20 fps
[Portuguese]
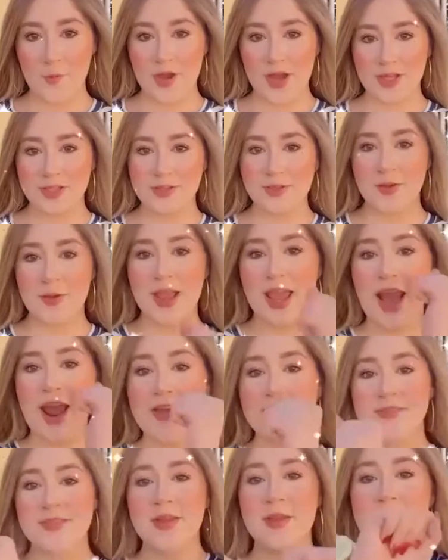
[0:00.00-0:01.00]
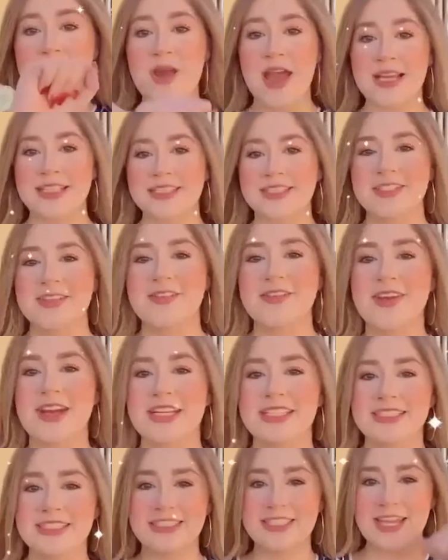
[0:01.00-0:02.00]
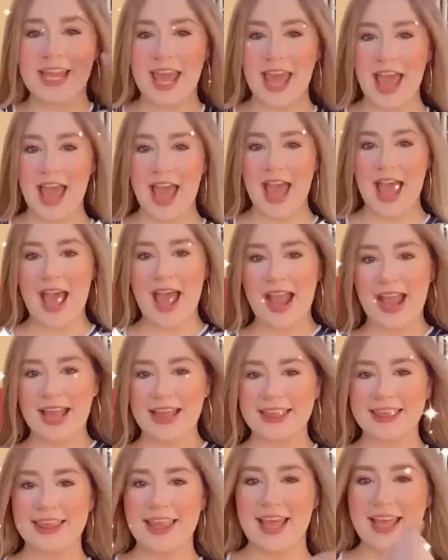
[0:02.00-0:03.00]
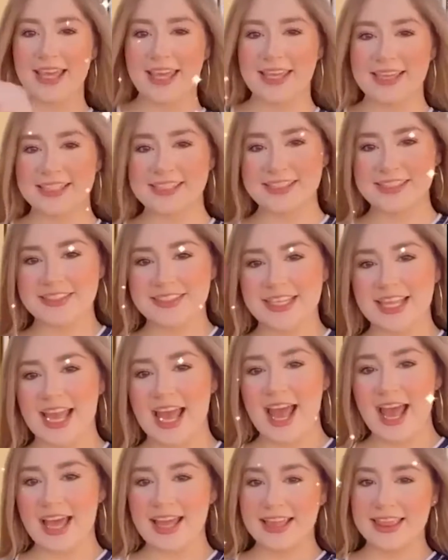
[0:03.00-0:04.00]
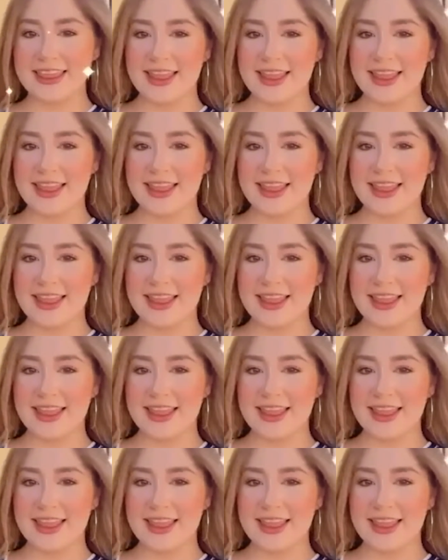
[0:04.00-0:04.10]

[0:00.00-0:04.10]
Quando o grave bate, bate, a gata quer jogar